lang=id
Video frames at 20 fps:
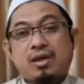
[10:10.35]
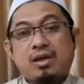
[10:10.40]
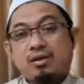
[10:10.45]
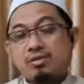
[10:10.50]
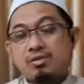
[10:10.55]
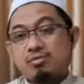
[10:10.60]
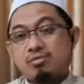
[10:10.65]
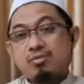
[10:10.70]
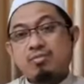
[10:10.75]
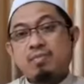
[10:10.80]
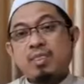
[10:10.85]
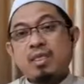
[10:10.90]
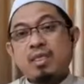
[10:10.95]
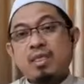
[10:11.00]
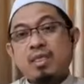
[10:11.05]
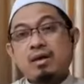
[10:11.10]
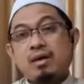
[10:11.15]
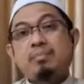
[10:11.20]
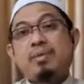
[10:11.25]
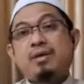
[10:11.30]
itu
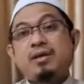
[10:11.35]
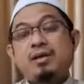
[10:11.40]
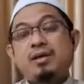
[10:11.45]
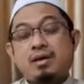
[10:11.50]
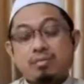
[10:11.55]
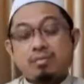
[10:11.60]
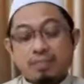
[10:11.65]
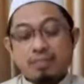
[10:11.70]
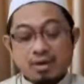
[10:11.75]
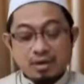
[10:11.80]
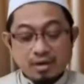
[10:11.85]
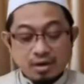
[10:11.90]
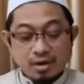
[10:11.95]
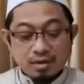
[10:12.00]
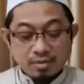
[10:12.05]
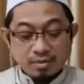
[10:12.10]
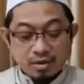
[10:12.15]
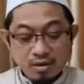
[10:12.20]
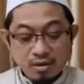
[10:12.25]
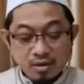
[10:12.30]
kebanyakan
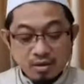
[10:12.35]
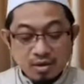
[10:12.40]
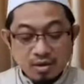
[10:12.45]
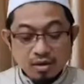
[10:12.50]
mereka apa